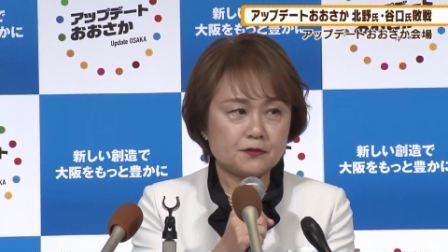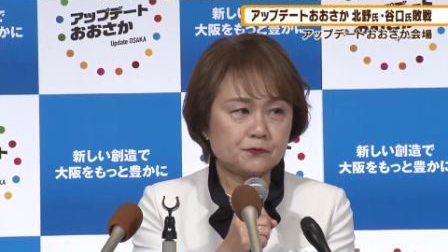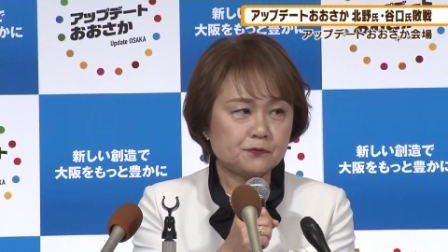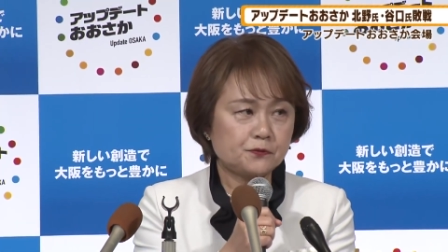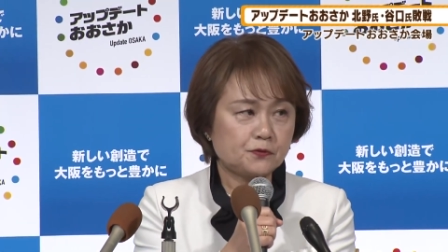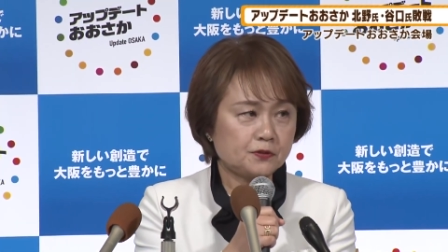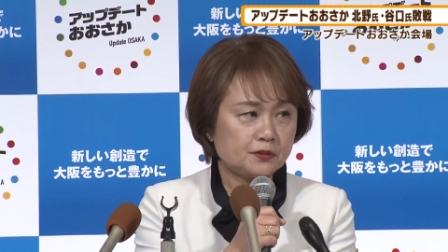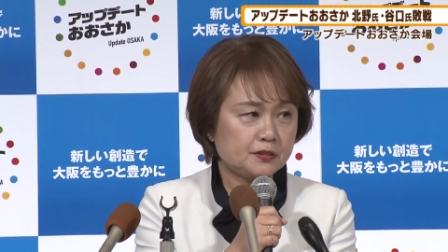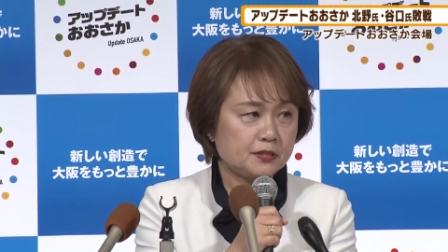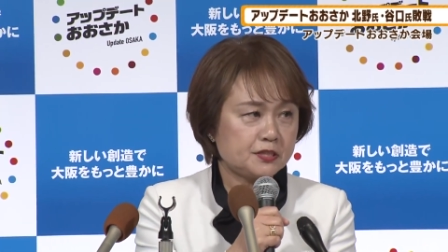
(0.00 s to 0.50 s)
本
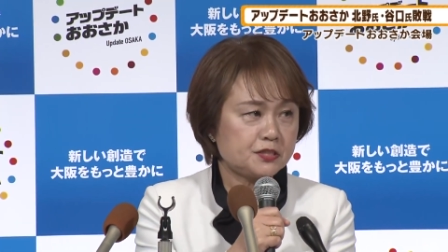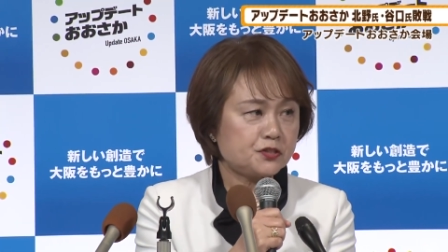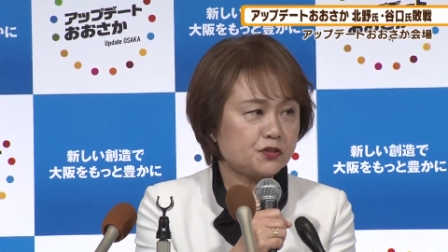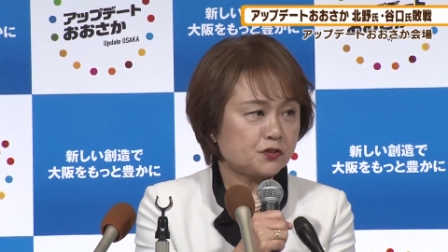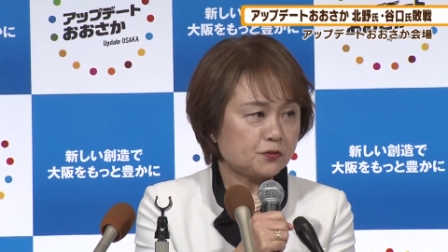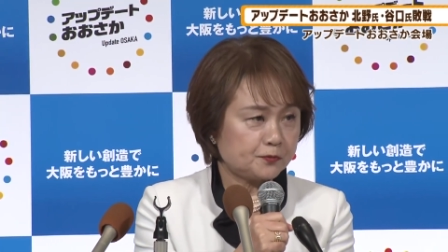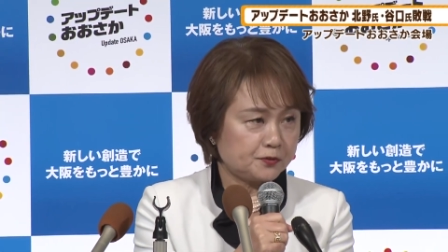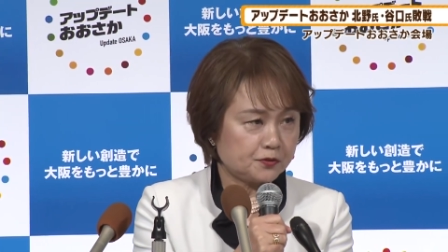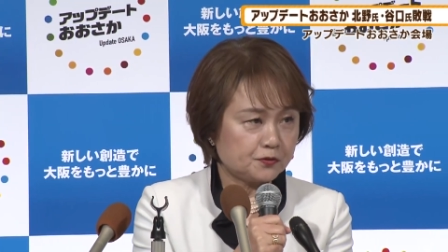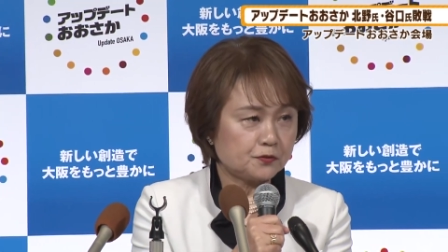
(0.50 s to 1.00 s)
当に日
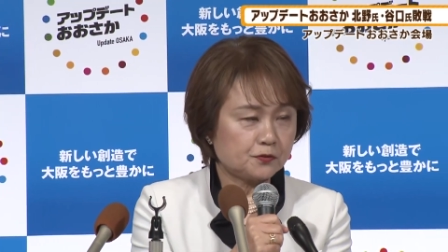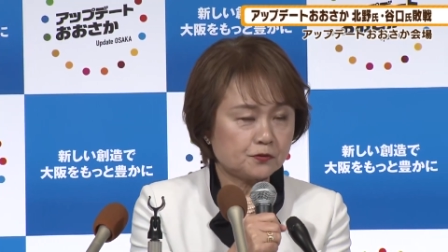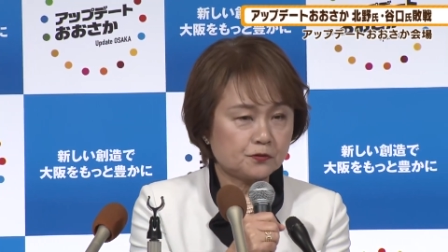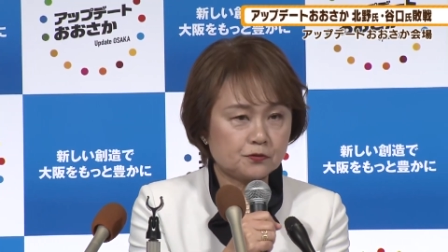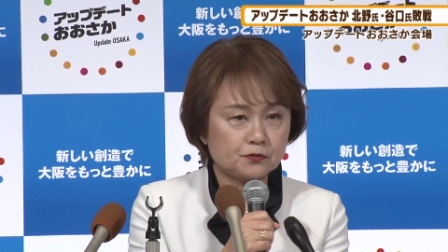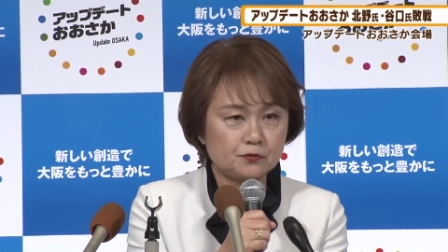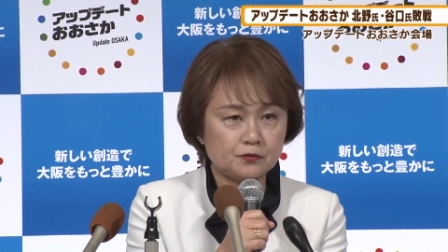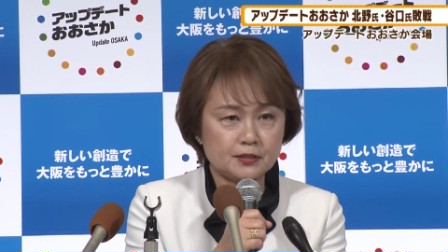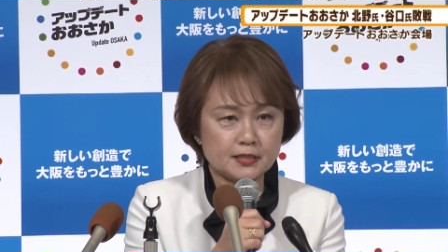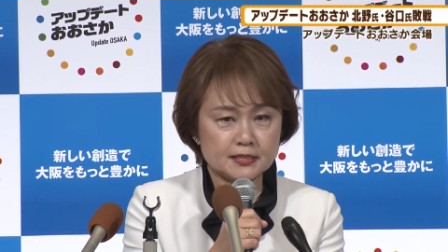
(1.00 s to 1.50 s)
曜日の
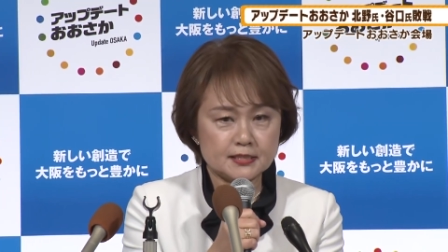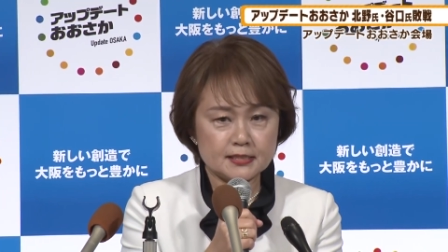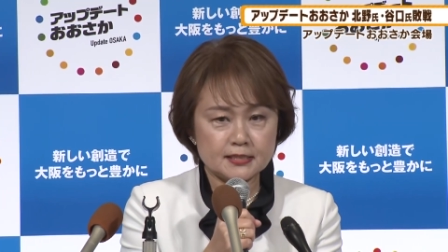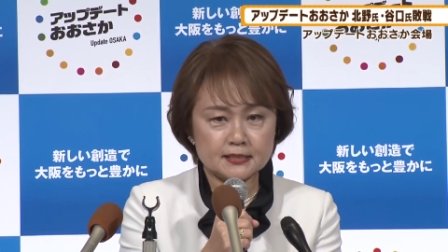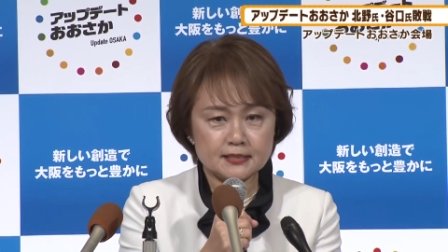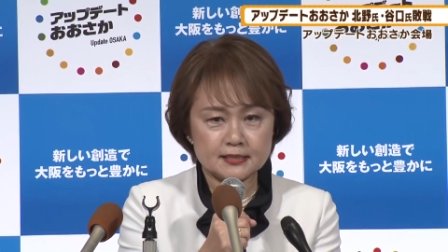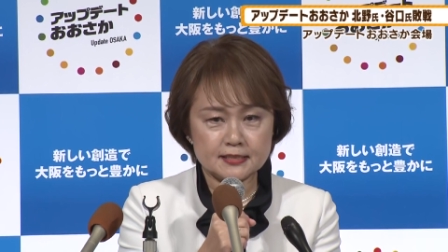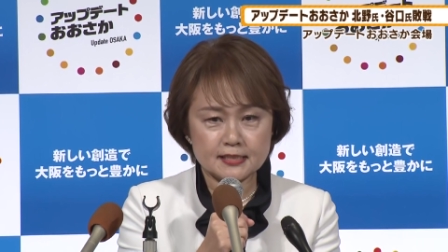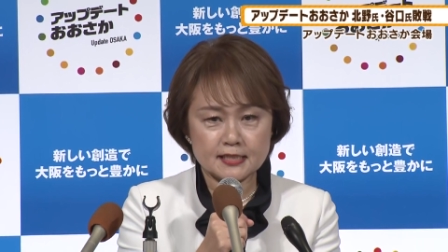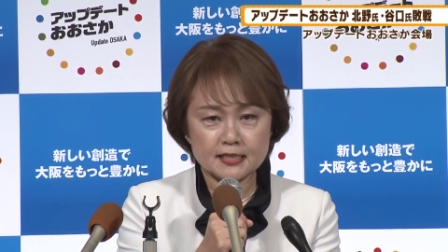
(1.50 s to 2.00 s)
このような時
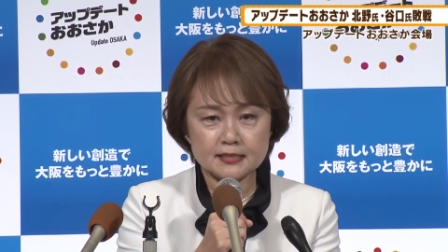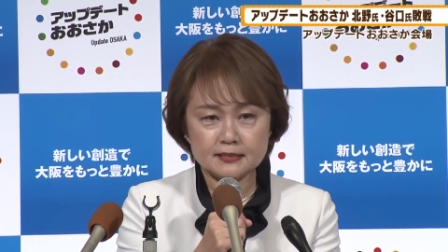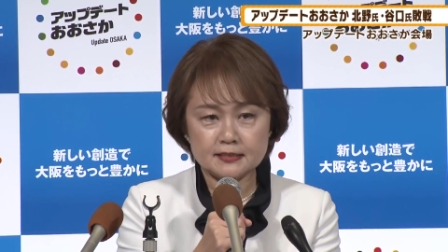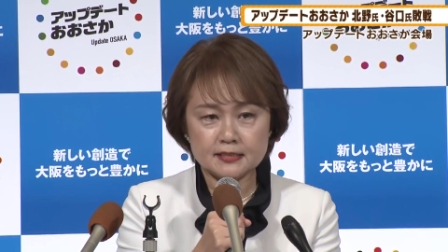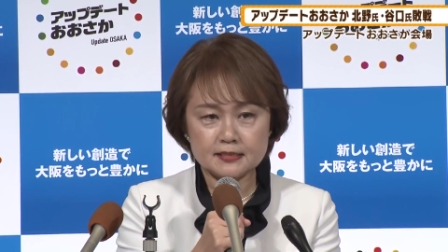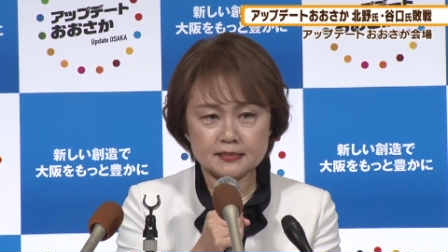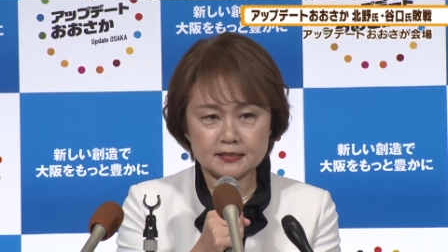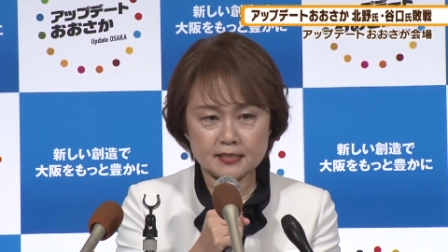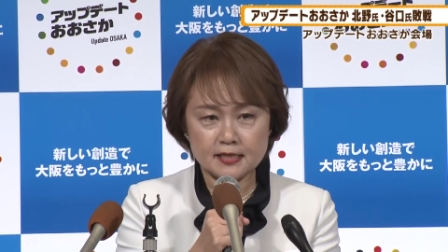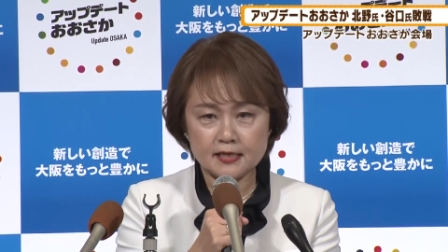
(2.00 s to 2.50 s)
間に
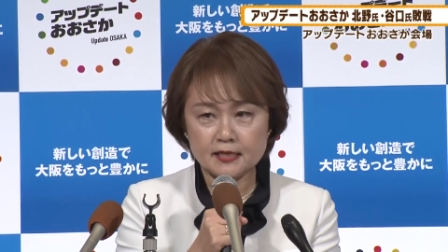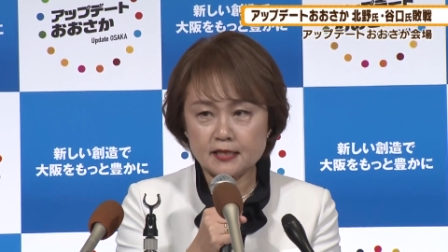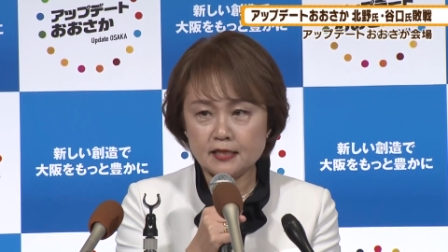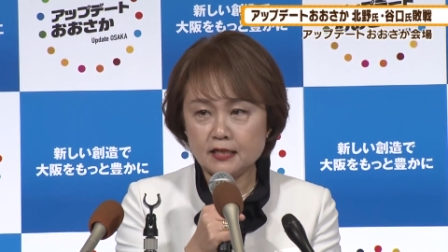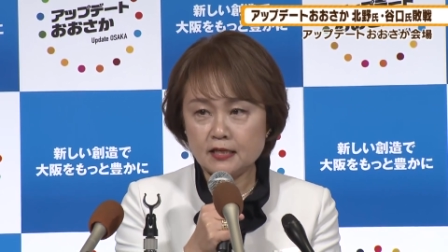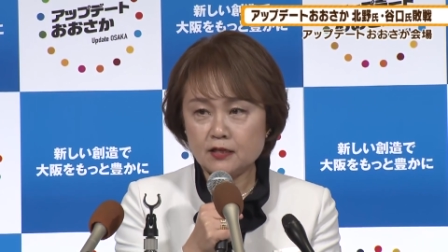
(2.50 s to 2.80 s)
ですね、